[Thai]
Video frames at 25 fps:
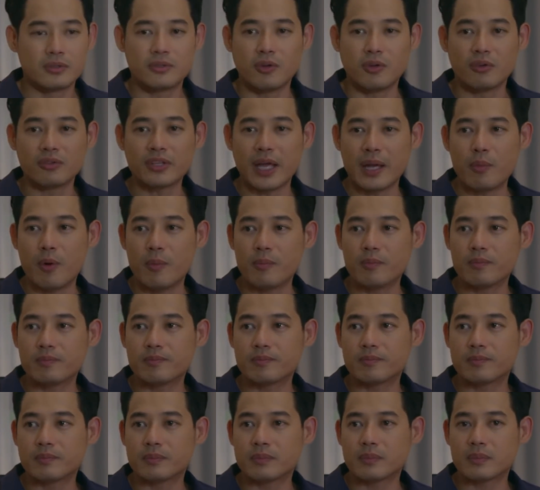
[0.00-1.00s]
สงสัยผม
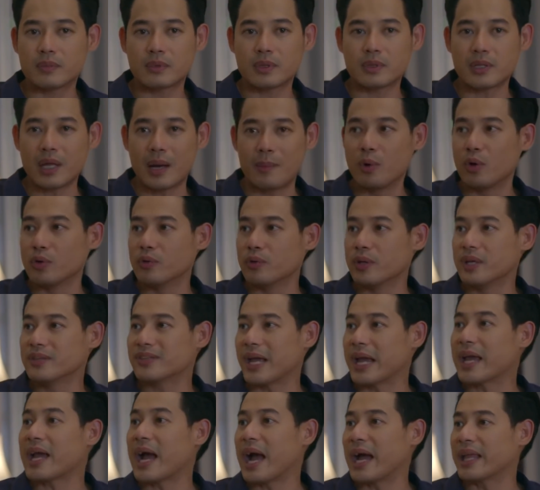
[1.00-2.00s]
ทำหล่นอยู่ที่
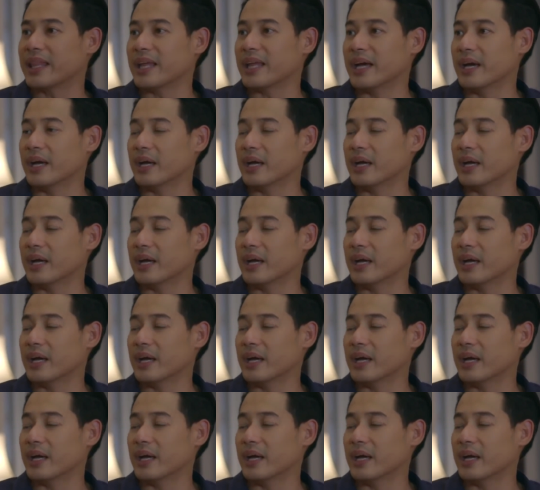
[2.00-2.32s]
ไซงานอะ